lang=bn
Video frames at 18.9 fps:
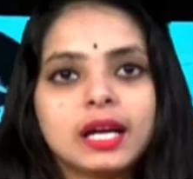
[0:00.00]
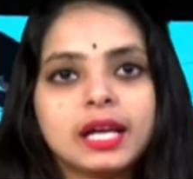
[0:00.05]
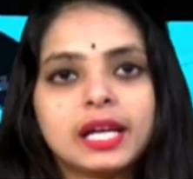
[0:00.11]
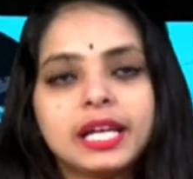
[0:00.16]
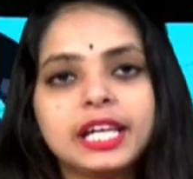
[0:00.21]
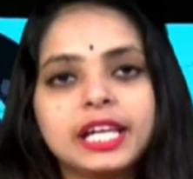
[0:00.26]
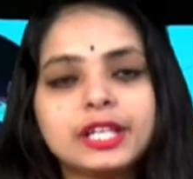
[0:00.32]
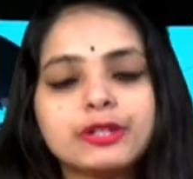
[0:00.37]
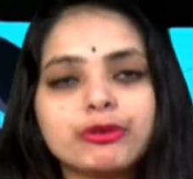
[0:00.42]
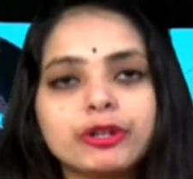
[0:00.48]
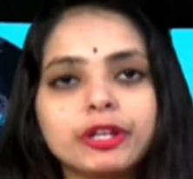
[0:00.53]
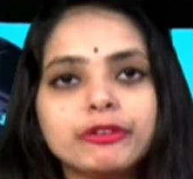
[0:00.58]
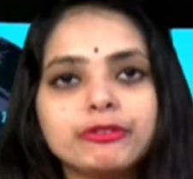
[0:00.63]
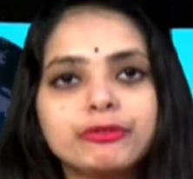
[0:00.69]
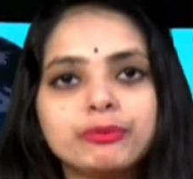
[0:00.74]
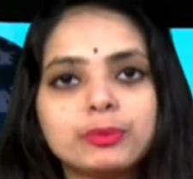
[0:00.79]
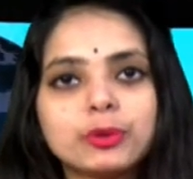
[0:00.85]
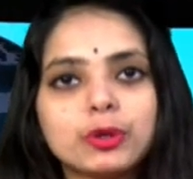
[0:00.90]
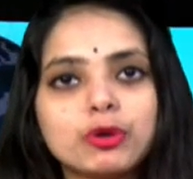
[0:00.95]

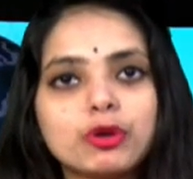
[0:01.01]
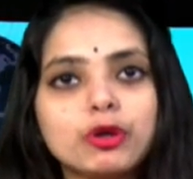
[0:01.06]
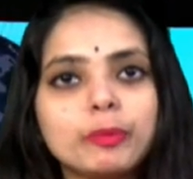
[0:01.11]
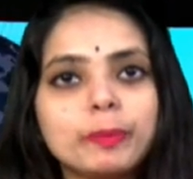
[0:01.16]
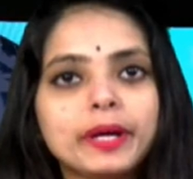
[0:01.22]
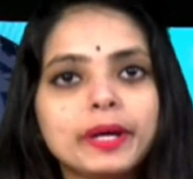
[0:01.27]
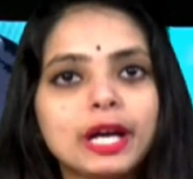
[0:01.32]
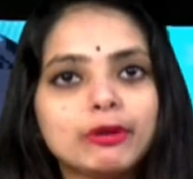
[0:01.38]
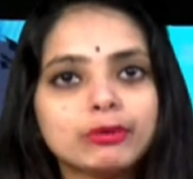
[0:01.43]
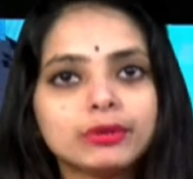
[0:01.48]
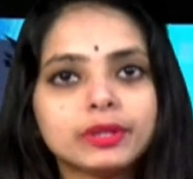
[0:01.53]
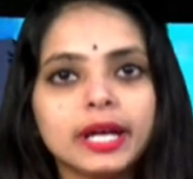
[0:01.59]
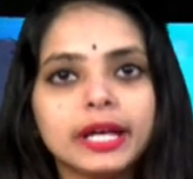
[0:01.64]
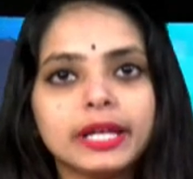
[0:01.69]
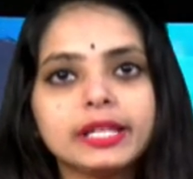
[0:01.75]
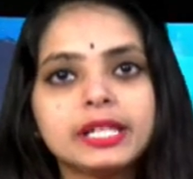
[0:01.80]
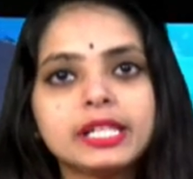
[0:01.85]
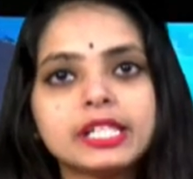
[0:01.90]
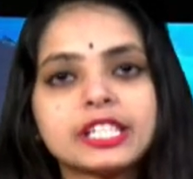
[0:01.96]
হিটওয়েভ প্রকল্পের
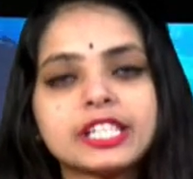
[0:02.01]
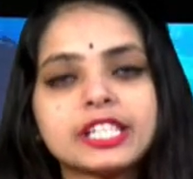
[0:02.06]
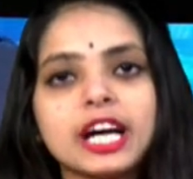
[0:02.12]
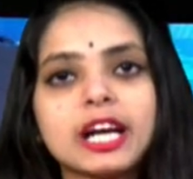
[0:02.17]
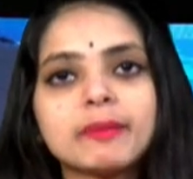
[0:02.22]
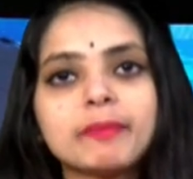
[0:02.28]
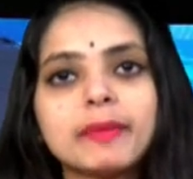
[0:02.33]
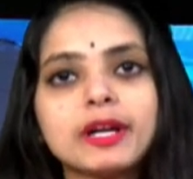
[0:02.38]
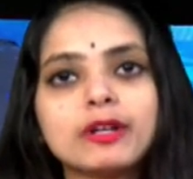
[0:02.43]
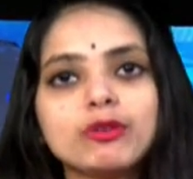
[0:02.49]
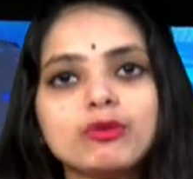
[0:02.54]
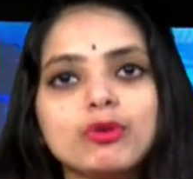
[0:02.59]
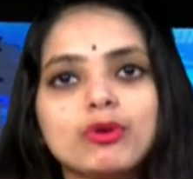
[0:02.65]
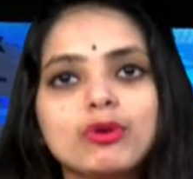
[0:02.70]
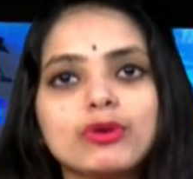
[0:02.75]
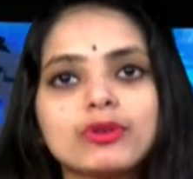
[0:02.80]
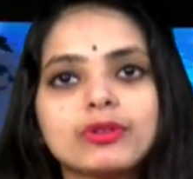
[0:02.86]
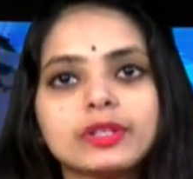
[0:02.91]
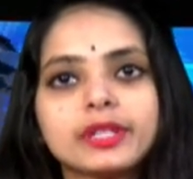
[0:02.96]
আওতায় জার্মান
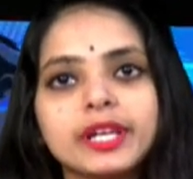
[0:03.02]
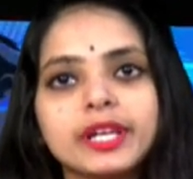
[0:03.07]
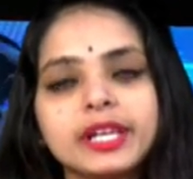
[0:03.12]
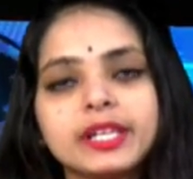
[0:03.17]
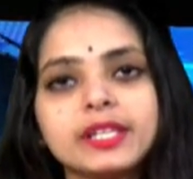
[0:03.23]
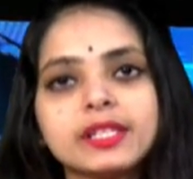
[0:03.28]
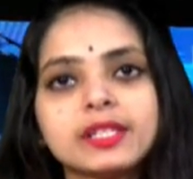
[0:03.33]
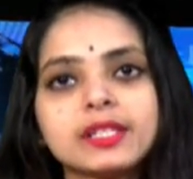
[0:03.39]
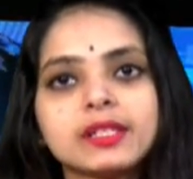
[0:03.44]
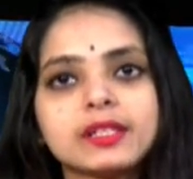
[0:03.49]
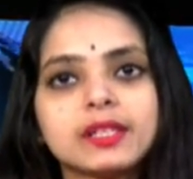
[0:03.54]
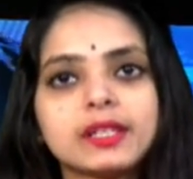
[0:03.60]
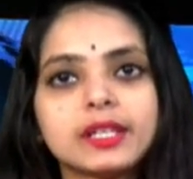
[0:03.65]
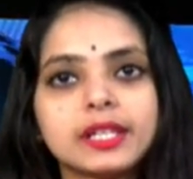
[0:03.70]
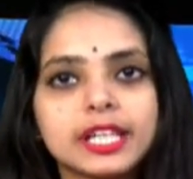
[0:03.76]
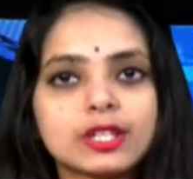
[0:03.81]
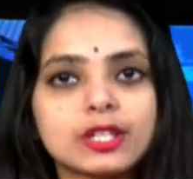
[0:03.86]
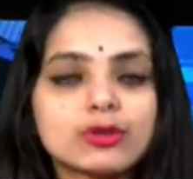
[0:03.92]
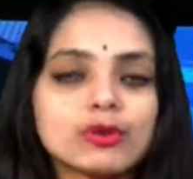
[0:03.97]
ও ডেনিস
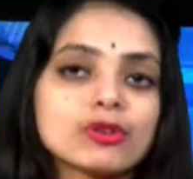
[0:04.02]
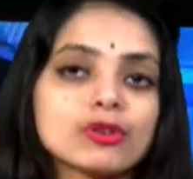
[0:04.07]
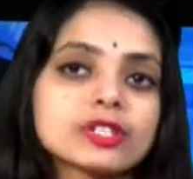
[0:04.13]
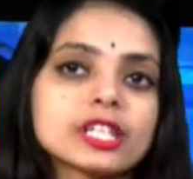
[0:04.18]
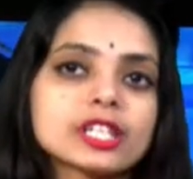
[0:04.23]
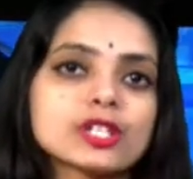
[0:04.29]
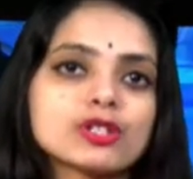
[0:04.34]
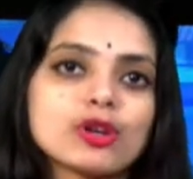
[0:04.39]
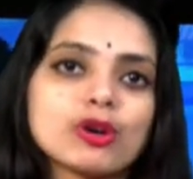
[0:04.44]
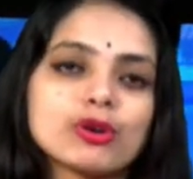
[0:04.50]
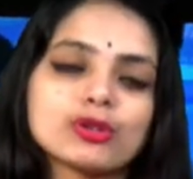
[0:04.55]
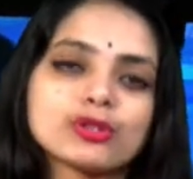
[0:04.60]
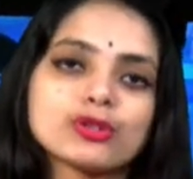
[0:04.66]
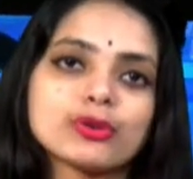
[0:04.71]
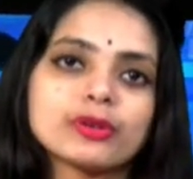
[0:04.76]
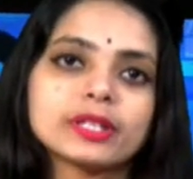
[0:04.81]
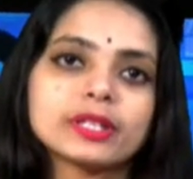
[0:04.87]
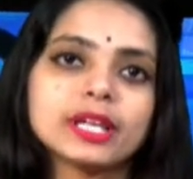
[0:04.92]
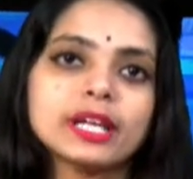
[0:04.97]
রেডক্রসের
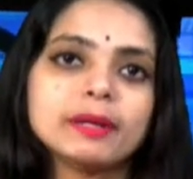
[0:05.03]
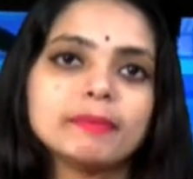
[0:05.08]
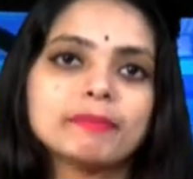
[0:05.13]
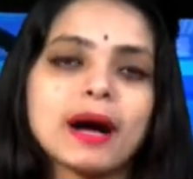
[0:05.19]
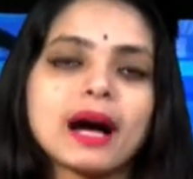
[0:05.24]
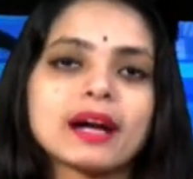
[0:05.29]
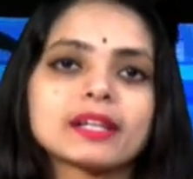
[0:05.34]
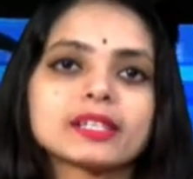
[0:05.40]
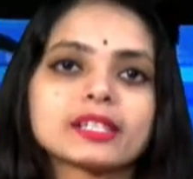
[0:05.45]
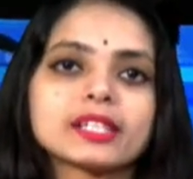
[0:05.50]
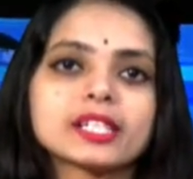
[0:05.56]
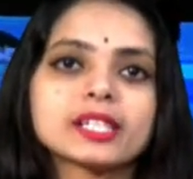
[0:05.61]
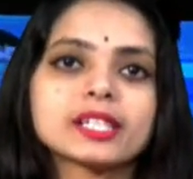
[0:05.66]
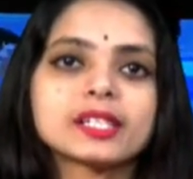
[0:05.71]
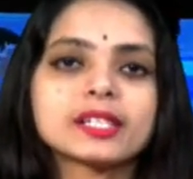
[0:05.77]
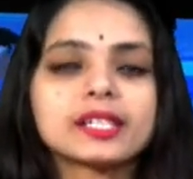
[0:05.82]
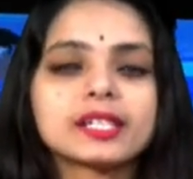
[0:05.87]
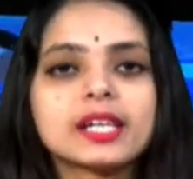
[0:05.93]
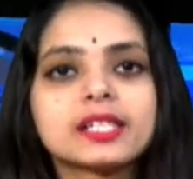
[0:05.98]
সহযোগিতায় বাংলাদেশ
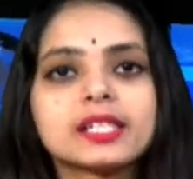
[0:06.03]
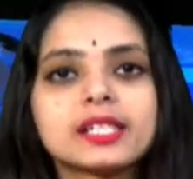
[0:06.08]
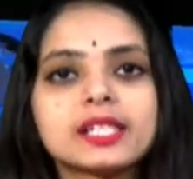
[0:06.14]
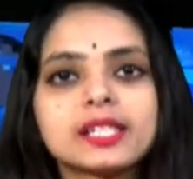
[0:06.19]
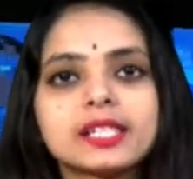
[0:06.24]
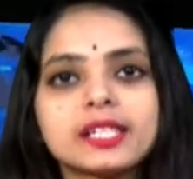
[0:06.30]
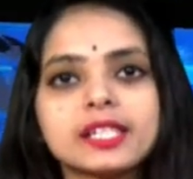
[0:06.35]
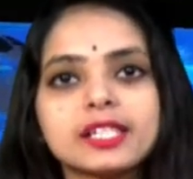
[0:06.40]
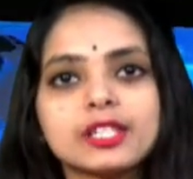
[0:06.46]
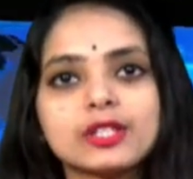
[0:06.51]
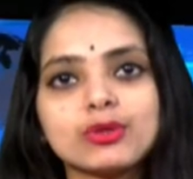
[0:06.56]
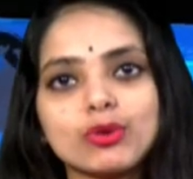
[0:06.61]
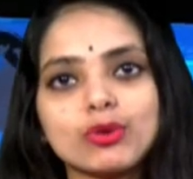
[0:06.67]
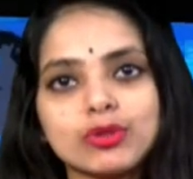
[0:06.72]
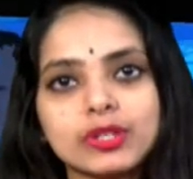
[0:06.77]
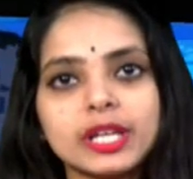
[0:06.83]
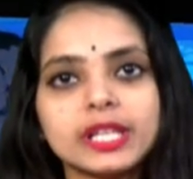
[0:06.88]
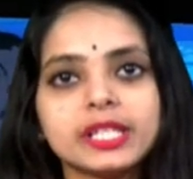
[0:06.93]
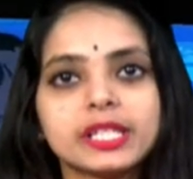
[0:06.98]
রেড ক্রিসেন্ট
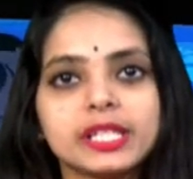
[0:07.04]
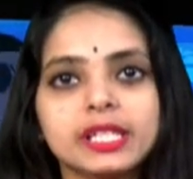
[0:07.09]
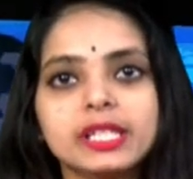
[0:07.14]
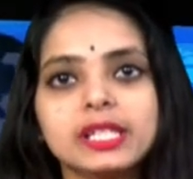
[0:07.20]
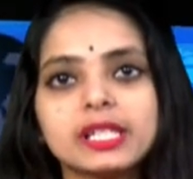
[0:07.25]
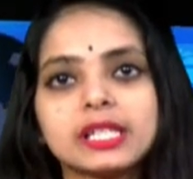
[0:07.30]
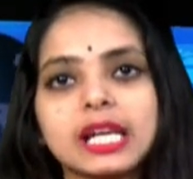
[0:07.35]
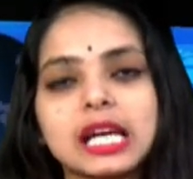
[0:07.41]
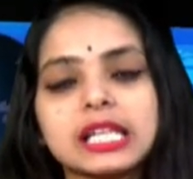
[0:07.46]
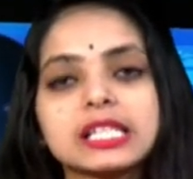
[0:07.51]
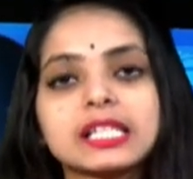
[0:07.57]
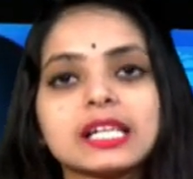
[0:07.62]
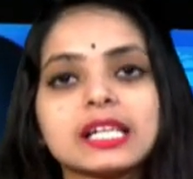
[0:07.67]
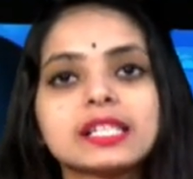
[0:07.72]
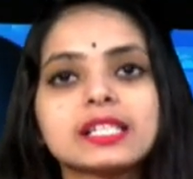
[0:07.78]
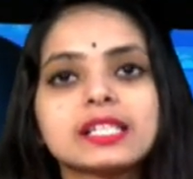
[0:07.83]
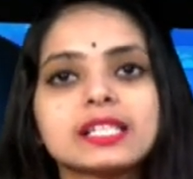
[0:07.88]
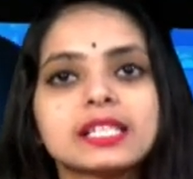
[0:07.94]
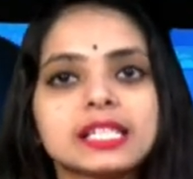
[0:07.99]
সোসাইটি
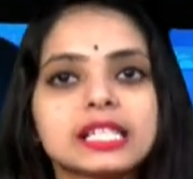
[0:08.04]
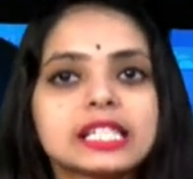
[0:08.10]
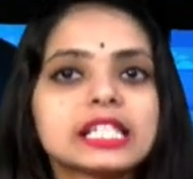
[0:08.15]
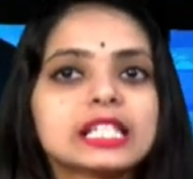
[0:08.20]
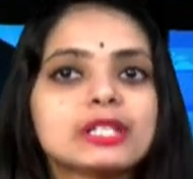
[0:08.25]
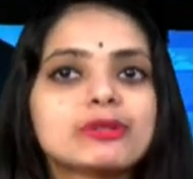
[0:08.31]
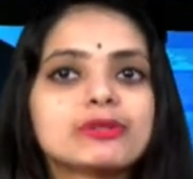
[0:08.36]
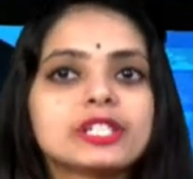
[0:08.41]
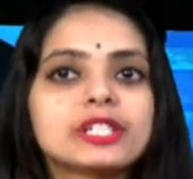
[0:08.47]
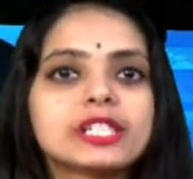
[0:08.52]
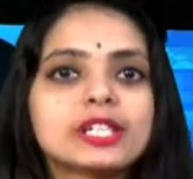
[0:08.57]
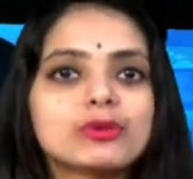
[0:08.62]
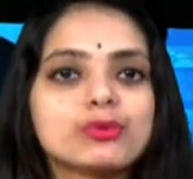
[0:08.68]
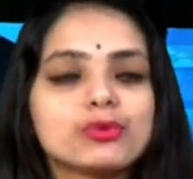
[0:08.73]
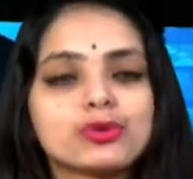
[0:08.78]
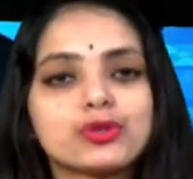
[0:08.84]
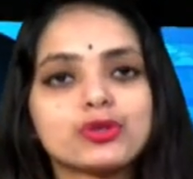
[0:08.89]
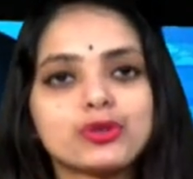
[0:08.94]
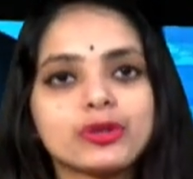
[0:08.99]
রাজশাহী সিটি ইউনিটের
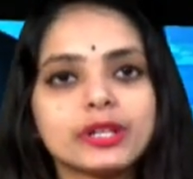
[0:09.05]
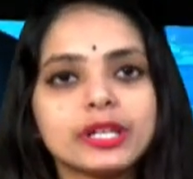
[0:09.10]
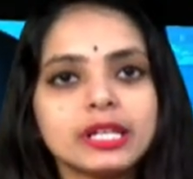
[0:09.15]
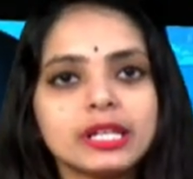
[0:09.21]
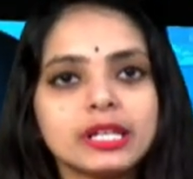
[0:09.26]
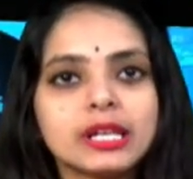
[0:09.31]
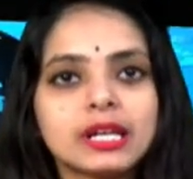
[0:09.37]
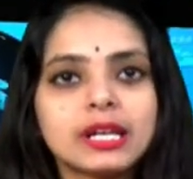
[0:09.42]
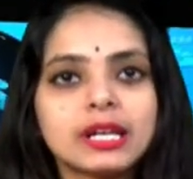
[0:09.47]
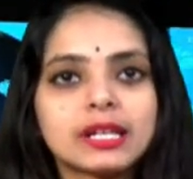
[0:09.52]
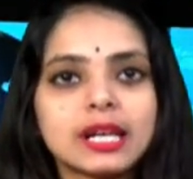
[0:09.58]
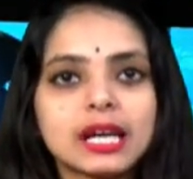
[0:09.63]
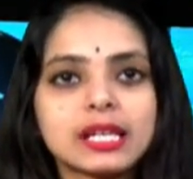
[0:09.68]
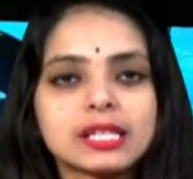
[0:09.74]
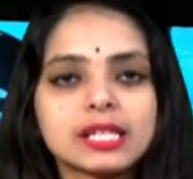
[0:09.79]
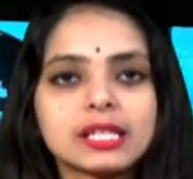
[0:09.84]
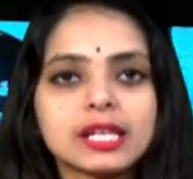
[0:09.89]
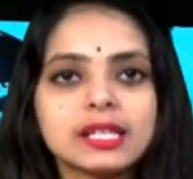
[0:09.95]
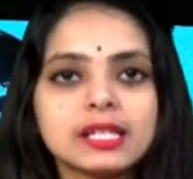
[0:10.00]
উদ্যোগে
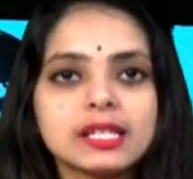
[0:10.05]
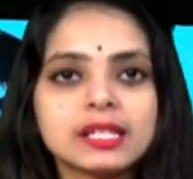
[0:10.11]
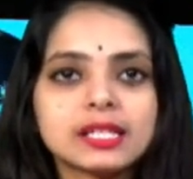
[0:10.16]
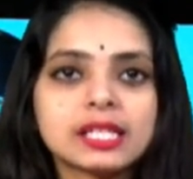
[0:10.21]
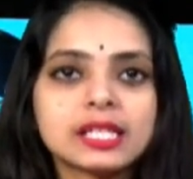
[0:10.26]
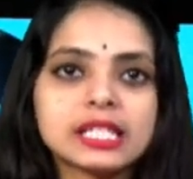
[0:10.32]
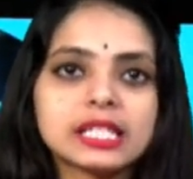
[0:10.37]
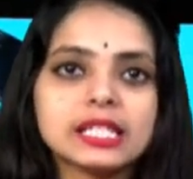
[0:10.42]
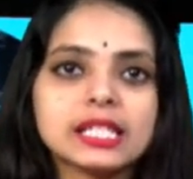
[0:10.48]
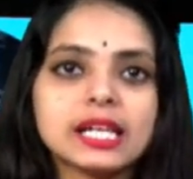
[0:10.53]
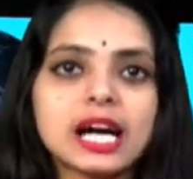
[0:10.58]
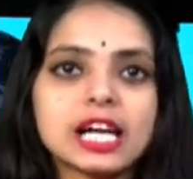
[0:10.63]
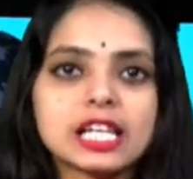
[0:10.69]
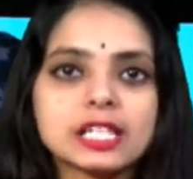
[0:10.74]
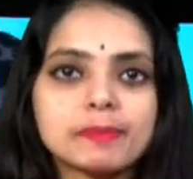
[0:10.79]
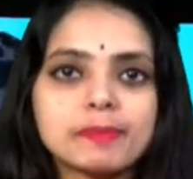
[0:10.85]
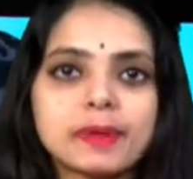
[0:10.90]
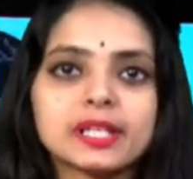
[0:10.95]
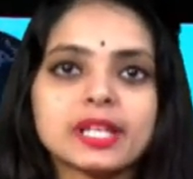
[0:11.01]
রাজশাহী সিটি
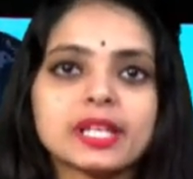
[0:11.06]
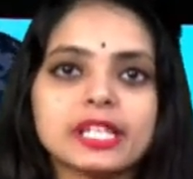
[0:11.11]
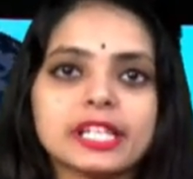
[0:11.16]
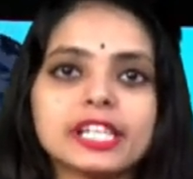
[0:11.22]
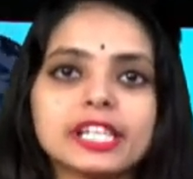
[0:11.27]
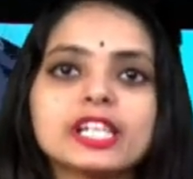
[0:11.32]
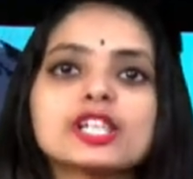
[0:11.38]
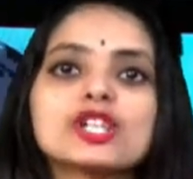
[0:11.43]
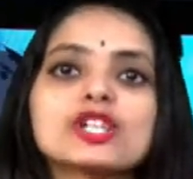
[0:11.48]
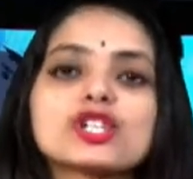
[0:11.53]
হাসপাতালে